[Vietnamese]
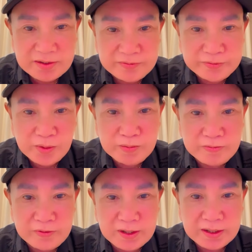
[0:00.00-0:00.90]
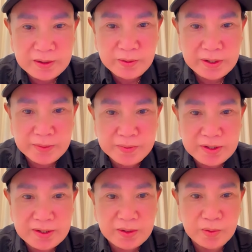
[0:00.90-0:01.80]
thật diễm phúc và cao
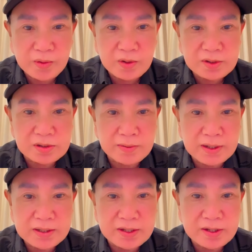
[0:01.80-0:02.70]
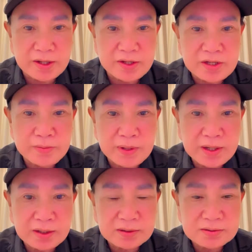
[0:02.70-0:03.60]
đẹp khi cậu có người bạn tri kỷ
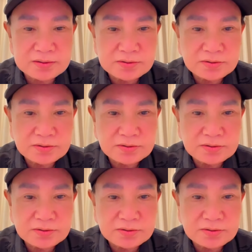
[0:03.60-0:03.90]
như má